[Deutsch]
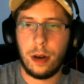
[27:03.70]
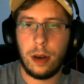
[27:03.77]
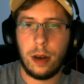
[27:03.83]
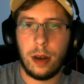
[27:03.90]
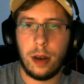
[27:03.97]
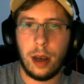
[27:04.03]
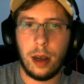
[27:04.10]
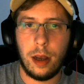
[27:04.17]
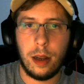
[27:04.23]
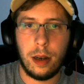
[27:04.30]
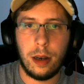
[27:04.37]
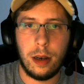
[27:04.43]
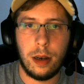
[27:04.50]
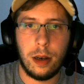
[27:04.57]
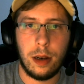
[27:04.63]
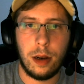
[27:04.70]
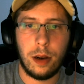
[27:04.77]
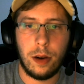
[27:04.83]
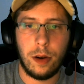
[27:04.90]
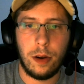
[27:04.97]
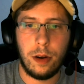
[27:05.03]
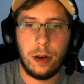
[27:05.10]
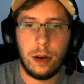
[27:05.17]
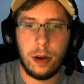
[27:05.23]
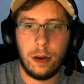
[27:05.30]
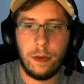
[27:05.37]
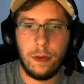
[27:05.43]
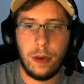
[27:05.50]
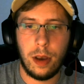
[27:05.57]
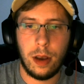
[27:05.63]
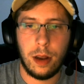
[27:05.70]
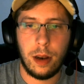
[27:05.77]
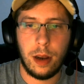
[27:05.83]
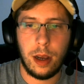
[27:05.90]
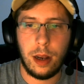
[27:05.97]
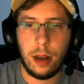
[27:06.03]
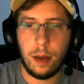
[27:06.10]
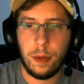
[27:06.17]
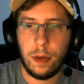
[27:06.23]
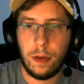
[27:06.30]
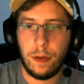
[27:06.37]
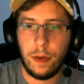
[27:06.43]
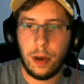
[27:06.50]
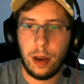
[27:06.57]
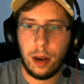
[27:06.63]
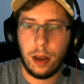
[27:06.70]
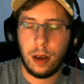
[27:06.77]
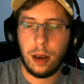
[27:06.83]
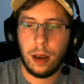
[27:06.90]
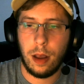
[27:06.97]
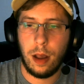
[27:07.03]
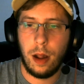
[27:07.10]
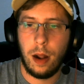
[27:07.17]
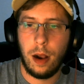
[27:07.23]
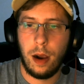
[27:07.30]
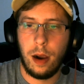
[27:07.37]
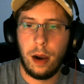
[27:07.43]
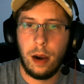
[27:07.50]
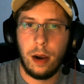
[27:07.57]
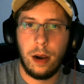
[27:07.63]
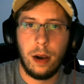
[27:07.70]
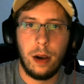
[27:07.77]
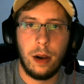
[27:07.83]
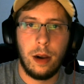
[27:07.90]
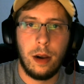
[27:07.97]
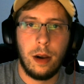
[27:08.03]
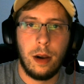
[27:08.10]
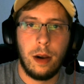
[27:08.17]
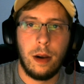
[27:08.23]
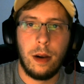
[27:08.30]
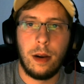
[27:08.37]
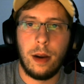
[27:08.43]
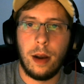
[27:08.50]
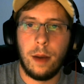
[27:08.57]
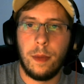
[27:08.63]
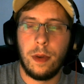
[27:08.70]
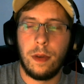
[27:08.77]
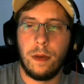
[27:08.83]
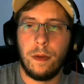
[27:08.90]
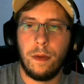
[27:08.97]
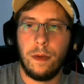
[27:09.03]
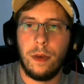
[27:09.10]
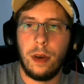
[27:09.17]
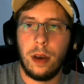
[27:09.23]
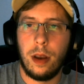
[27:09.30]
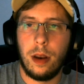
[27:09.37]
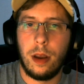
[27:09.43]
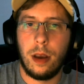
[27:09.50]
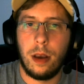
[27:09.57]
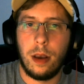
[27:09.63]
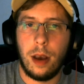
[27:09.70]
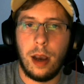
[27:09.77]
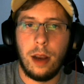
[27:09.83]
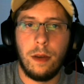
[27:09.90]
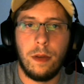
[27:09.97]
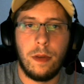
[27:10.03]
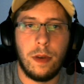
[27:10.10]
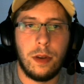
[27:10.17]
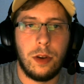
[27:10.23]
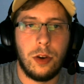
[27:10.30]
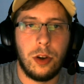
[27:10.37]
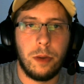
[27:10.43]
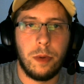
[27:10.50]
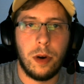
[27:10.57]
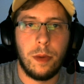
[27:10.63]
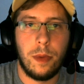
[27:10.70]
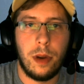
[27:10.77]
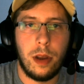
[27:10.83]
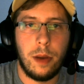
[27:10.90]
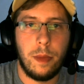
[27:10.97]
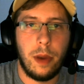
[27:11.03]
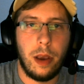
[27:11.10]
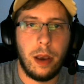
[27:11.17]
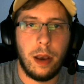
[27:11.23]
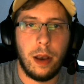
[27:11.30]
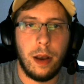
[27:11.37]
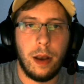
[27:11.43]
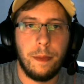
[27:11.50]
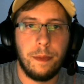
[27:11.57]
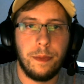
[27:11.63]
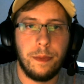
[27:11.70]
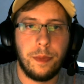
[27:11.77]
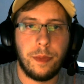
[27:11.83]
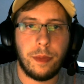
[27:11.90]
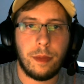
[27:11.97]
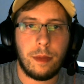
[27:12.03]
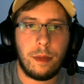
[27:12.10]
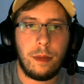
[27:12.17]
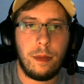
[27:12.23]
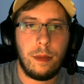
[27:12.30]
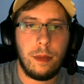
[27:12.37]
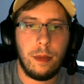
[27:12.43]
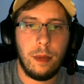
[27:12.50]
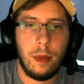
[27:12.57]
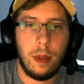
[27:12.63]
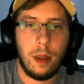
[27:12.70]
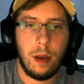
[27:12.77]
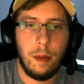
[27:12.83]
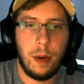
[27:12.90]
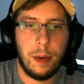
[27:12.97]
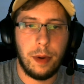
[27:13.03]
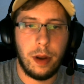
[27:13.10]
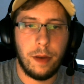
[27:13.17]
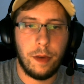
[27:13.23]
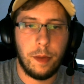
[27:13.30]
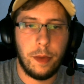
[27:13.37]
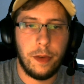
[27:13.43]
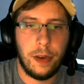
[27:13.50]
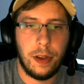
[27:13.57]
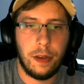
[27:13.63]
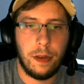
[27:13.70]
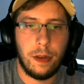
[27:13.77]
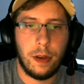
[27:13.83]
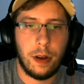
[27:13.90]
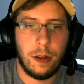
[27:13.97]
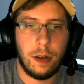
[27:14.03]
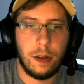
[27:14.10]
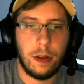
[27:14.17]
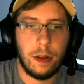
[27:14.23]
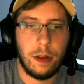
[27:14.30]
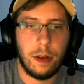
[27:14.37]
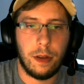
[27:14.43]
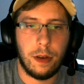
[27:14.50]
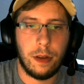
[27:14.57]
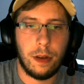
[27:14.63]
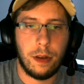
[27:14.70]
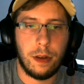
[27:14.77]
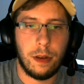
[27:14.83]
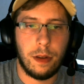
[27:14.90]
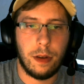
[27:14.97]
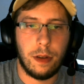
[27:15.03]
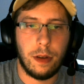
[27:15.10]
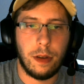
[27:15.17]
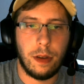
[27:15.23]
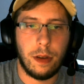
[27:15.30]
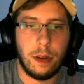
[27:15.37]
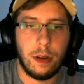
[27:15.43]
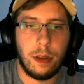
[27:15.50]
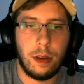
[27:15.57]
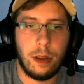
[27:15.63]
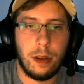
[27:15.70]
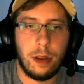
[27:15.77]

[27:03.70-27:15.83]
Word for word: dann könnten wir... Nein, da haben wir zu wenig. Da haben wir zu wenig. 21 Stück brauchen wir nämlich. Ähm, machen wir davon mal was. Zack, zack, zack, zack, zack, zack, zack, zack, zack, zack, zack,